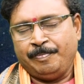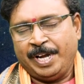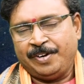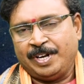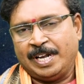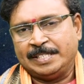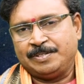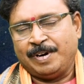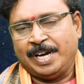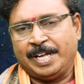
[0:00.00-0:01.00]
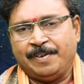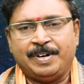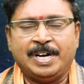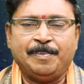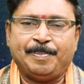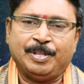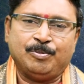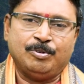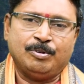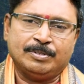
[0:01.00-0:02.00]
మేషరాశి వాళ్ళకి ఏమిటంటే
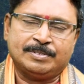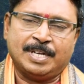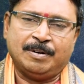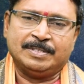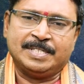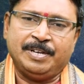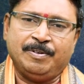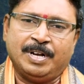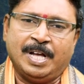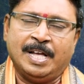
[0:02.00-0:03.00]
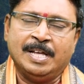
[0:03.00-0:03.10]
పదకొండవ స్థానంలో శని యొక్క